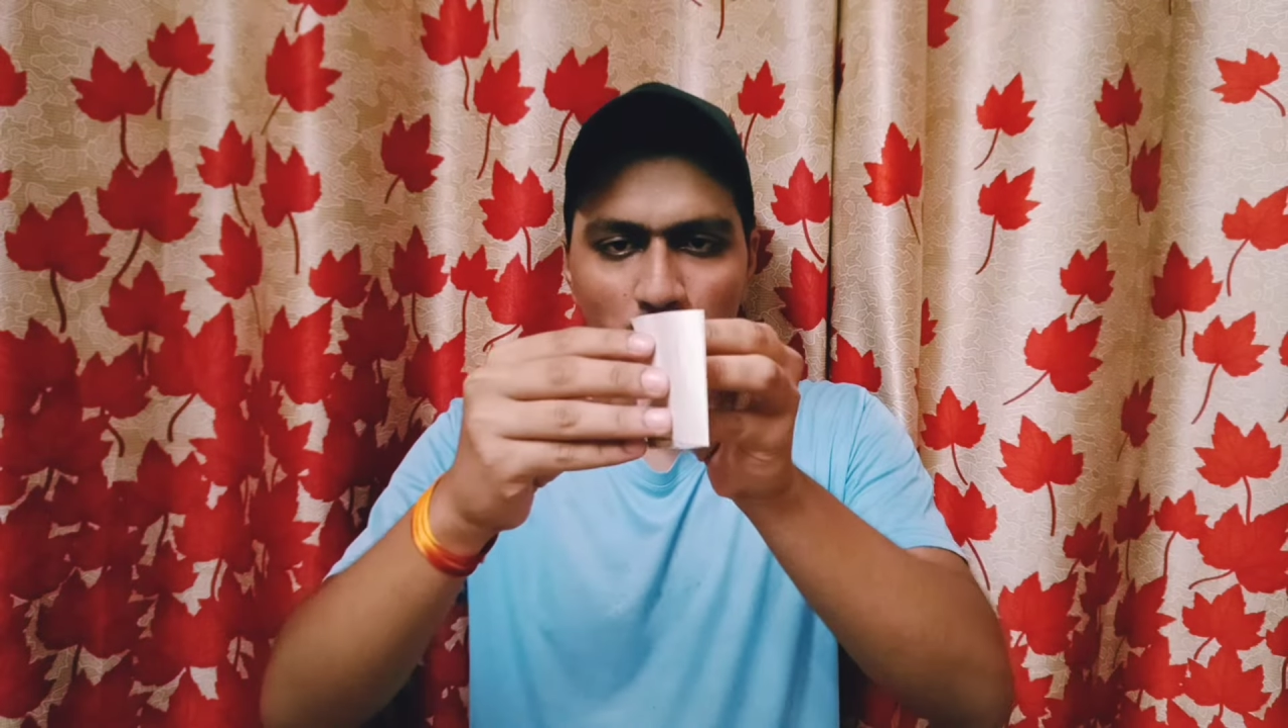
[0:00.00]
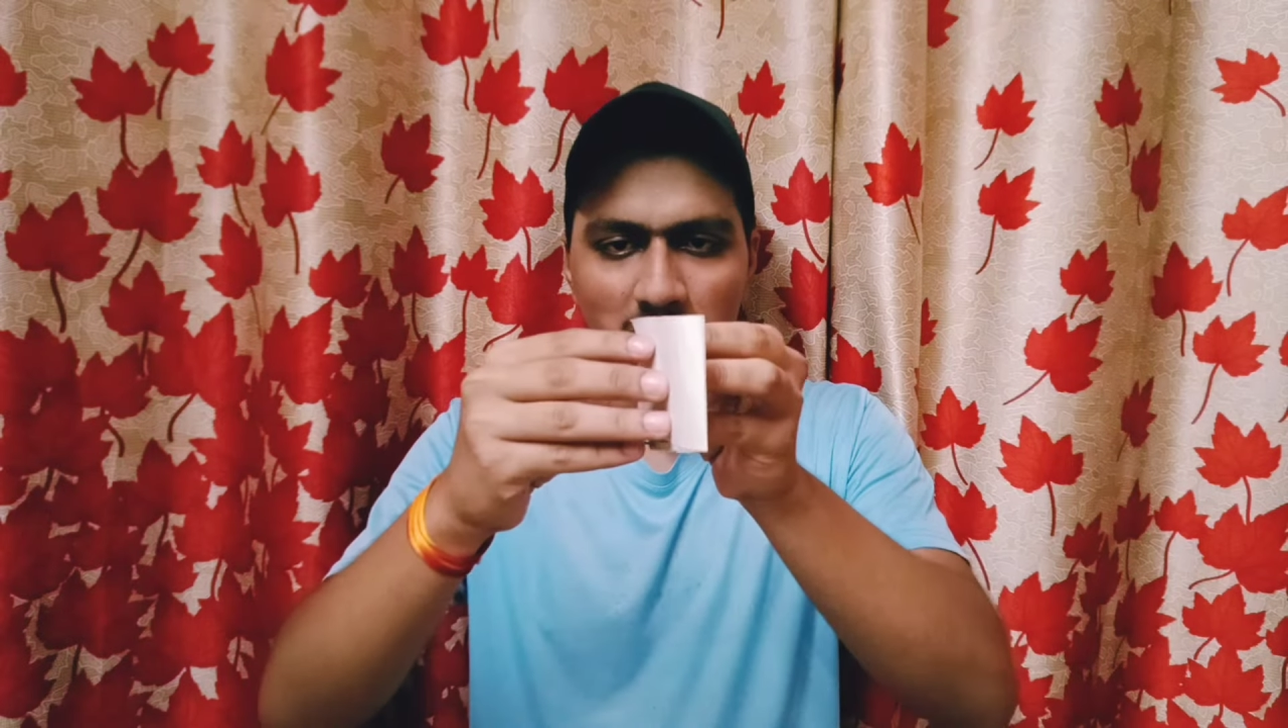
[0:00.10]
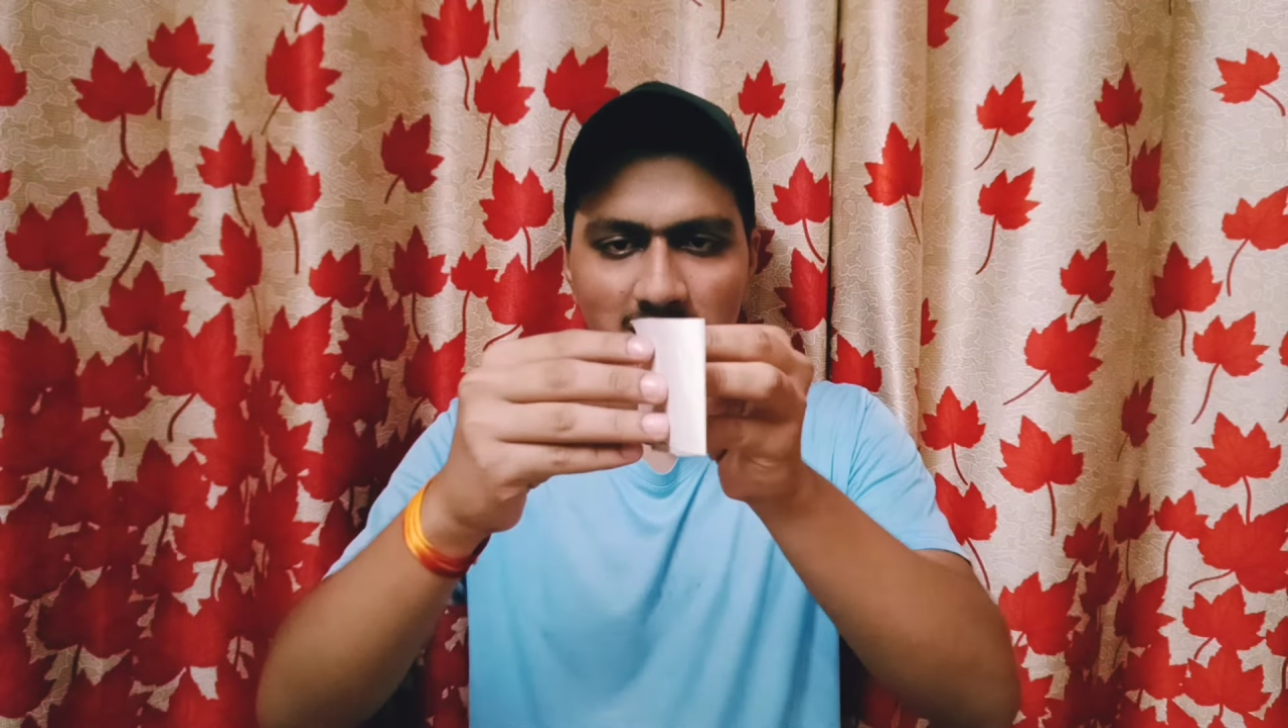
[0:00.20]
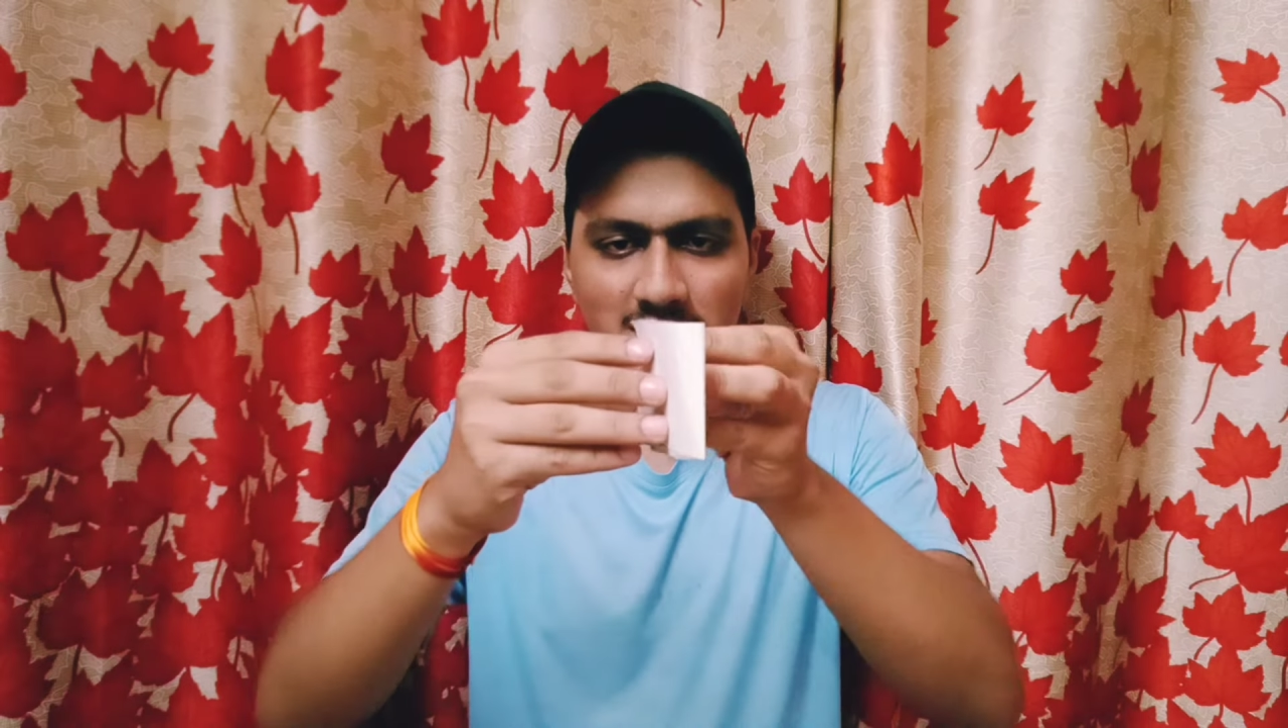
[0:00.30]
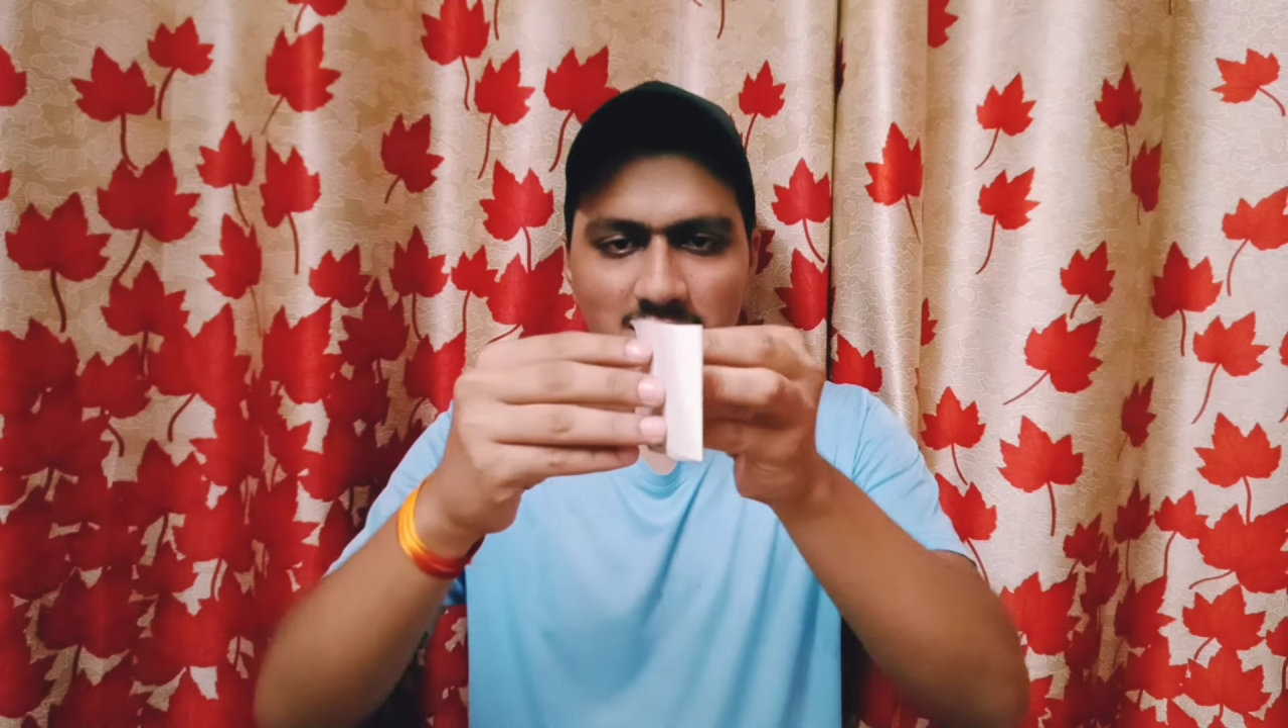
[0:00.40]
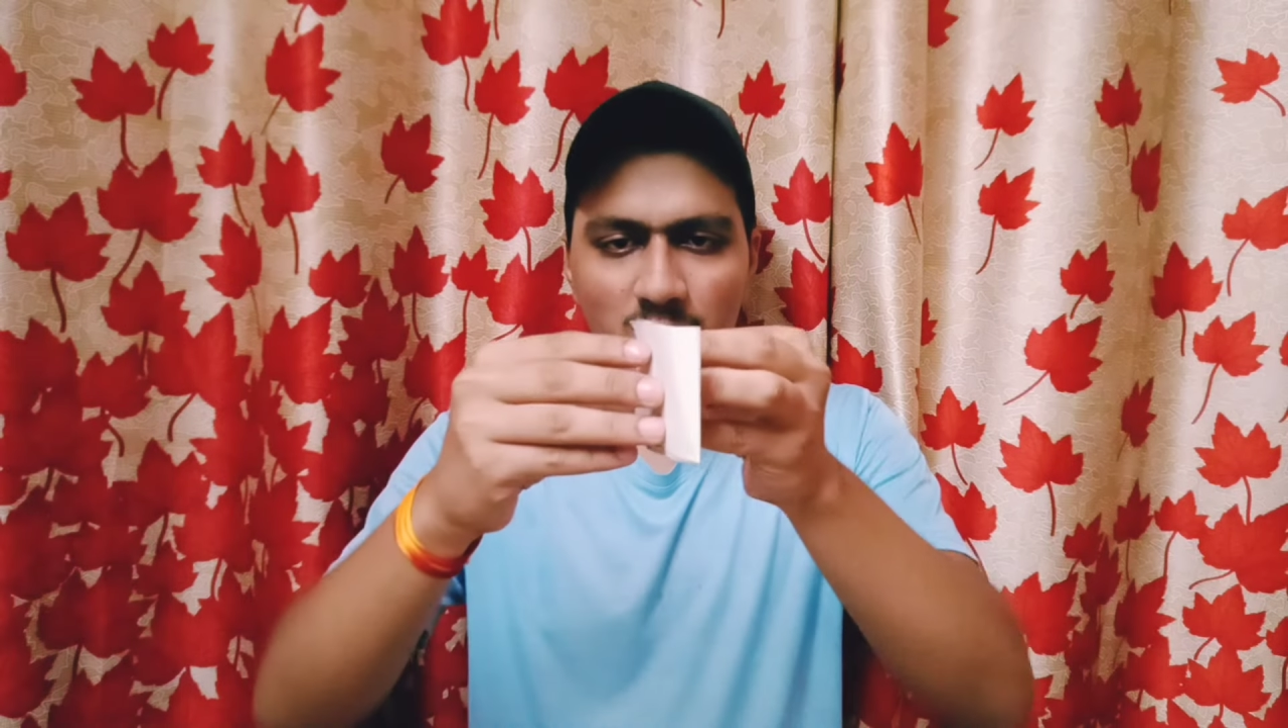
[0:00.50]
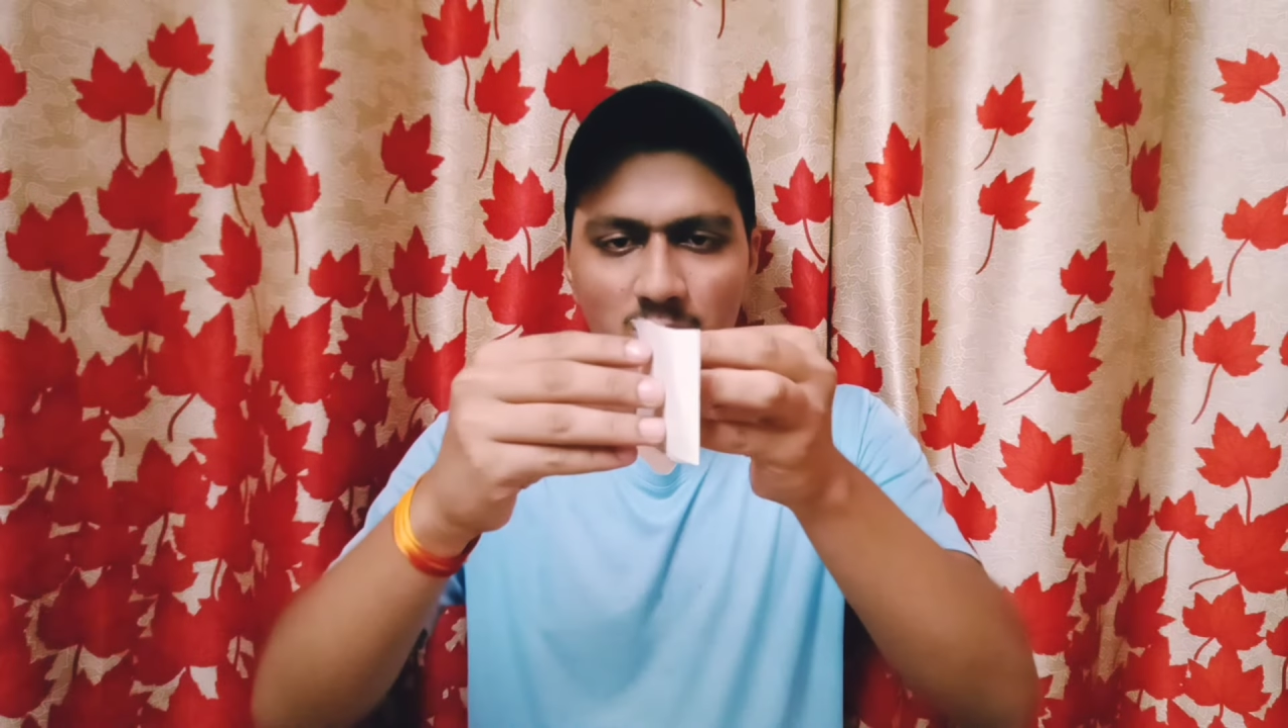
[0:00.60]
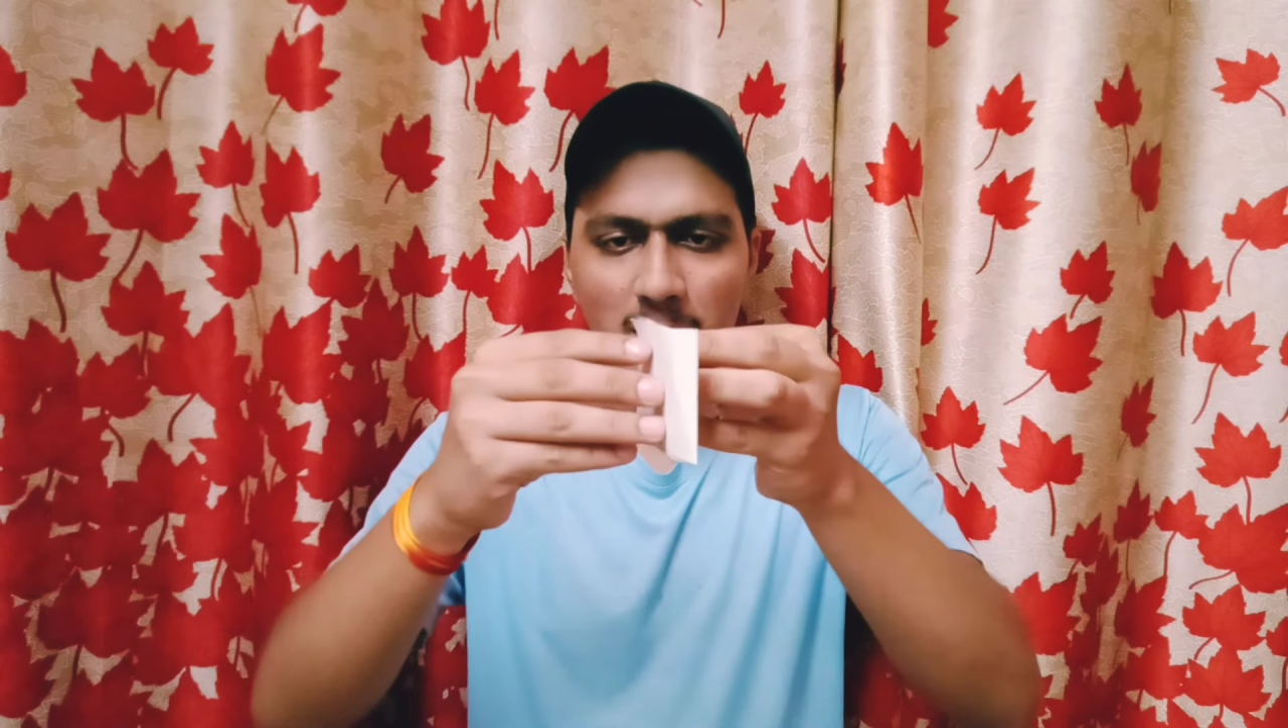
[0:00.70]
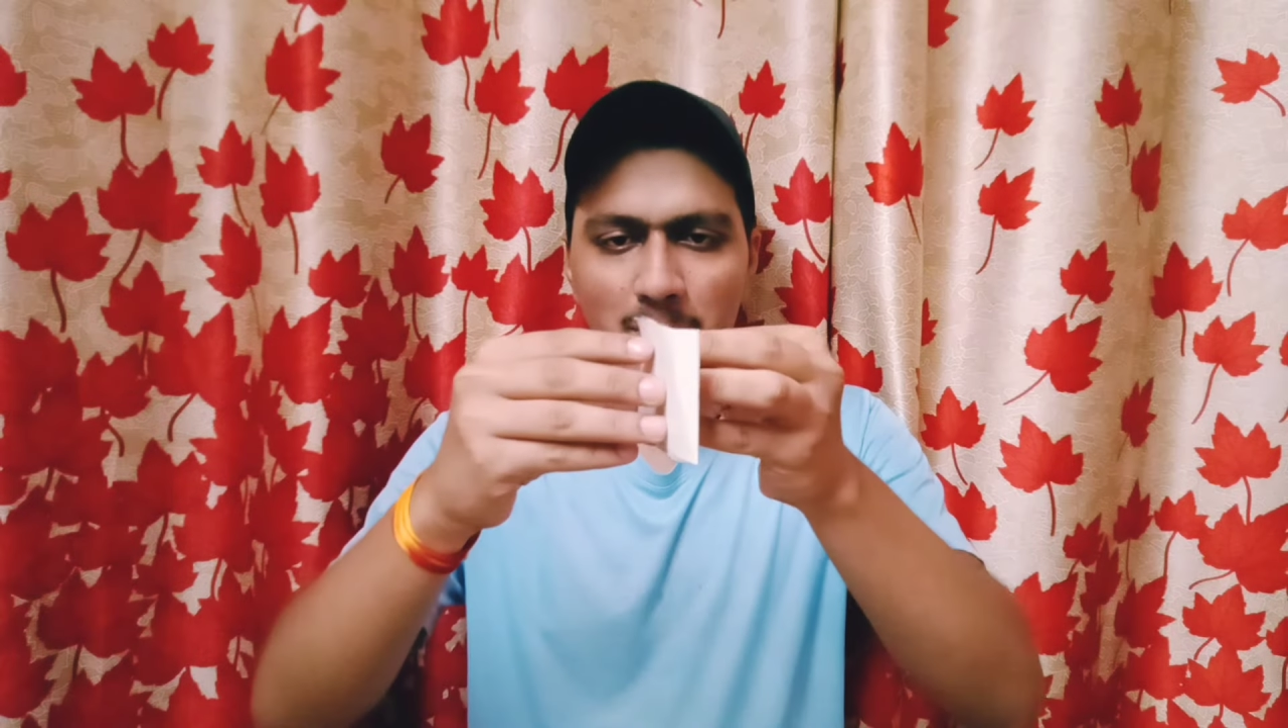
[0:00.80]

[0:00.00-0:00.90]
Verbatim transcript: ओपन कर देता हूँ यहाँ